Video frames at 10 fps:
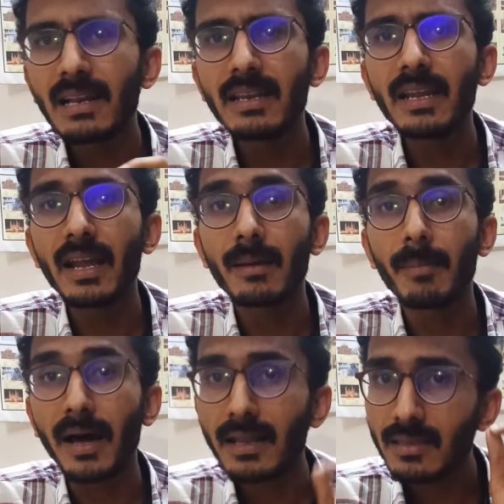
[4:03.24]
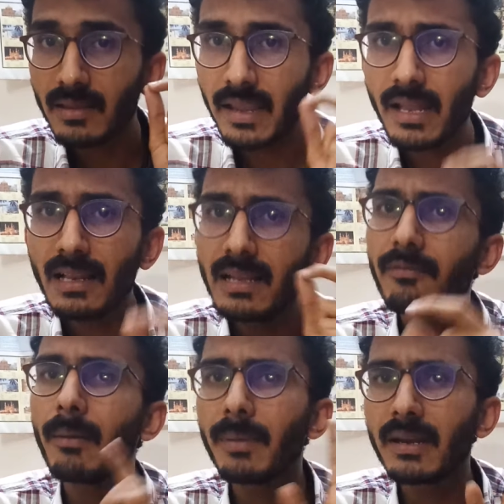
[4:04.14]
लिए नहीं है भारत के लिए
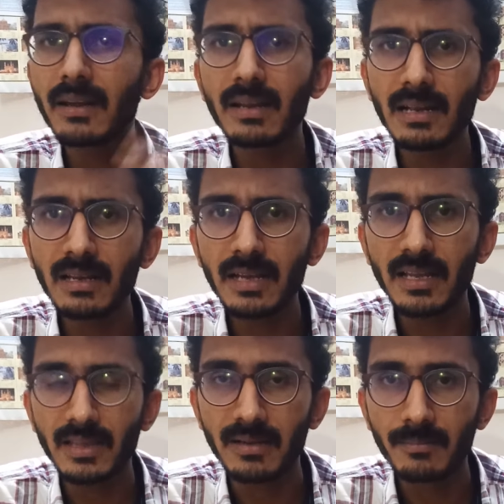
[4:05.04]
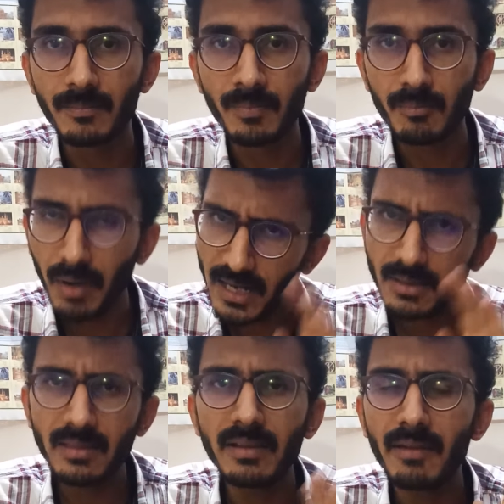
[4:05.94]
व्यापार करने के लिए नहीं आई थी
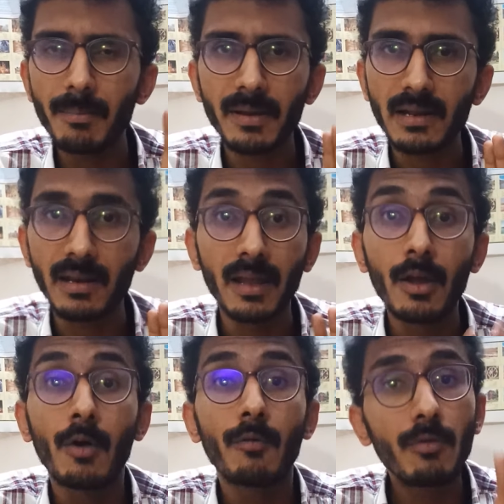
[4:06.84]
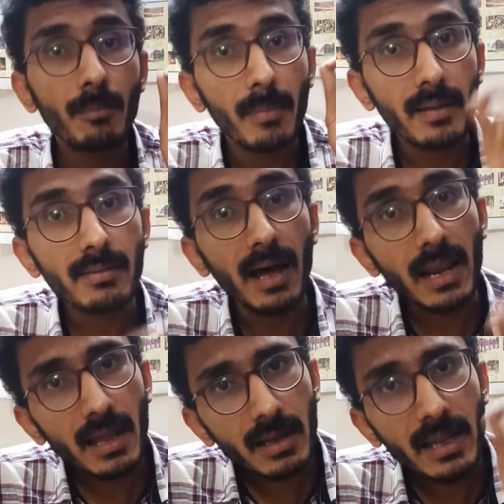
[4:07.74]
भारत से ही व्यापार करना वो
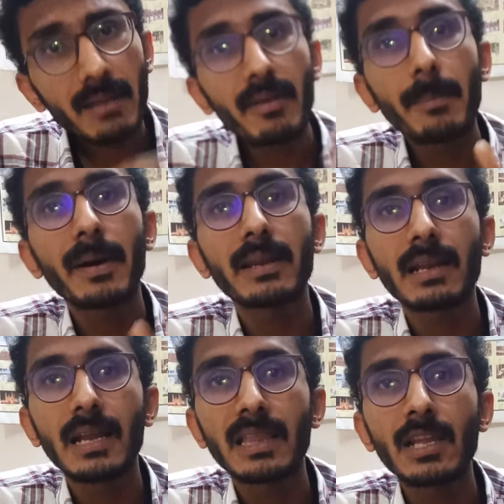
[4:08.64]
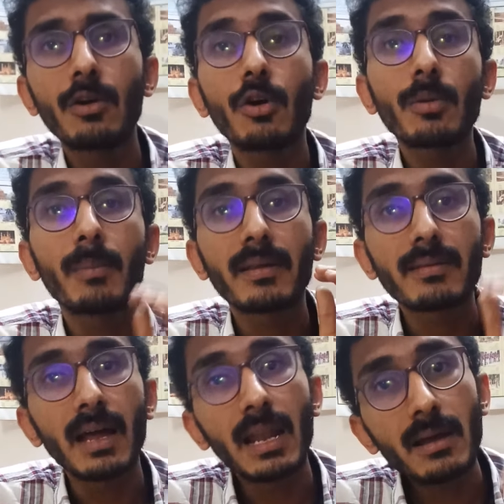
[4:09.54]
मसाला के व्यापार के लिए आए थे और
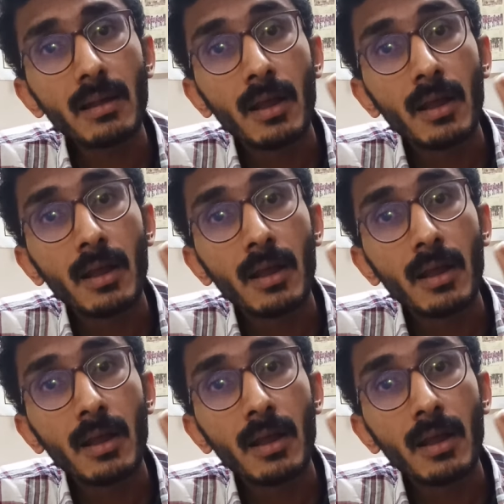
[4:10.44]
मसाला